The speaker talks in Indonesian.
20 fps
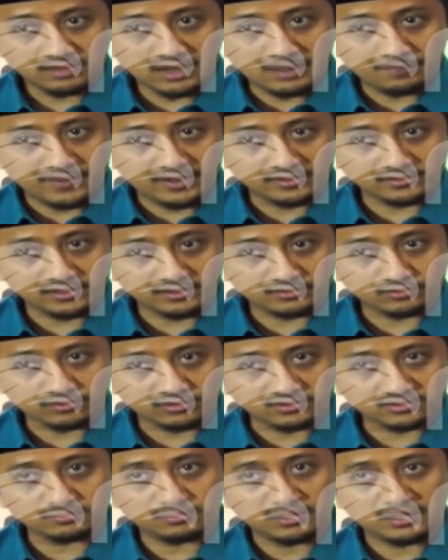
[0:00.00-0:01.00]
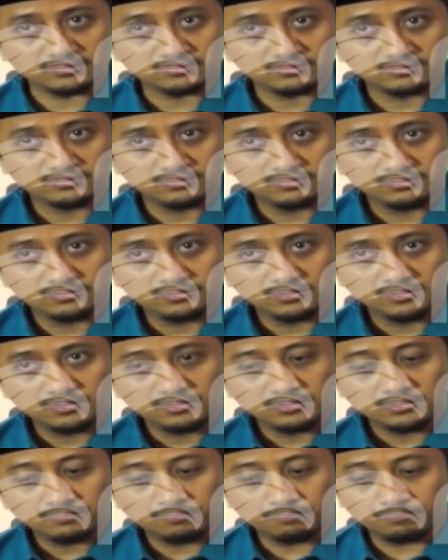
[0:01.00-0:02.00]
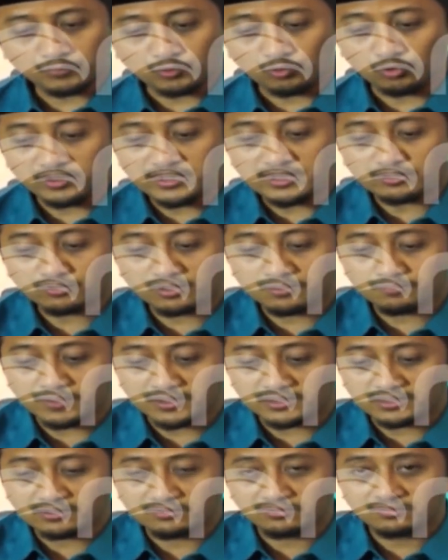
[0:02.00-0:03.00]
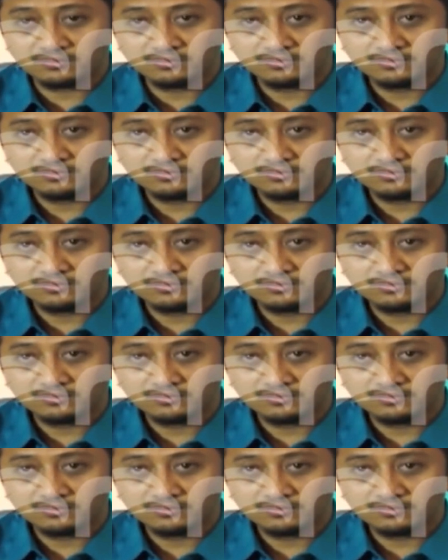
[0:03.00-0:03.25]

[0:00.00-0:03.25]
Apa artinya tahun ke-11? Kuliah itu kan 4 tahun.